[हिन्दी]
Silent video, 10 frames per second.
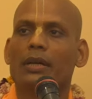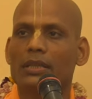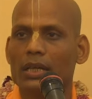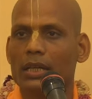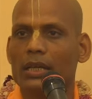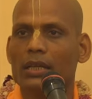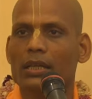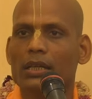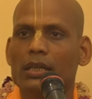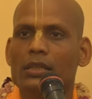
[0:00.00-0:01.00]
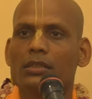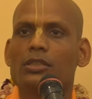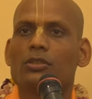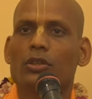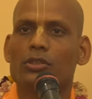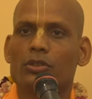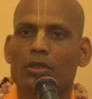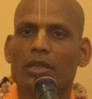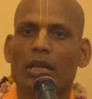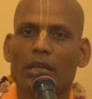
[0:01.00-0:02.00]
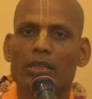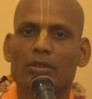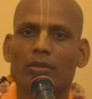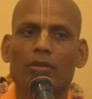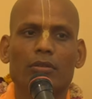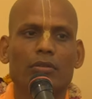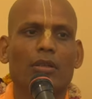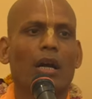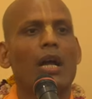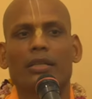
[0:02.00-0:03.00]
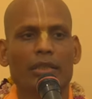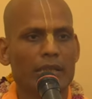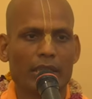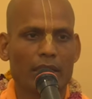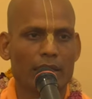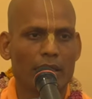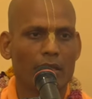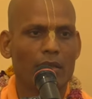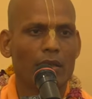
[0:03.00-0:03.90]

बता रहे हैं जो शस्त्रों के द्वारा इसको काट नहीं सकते हैं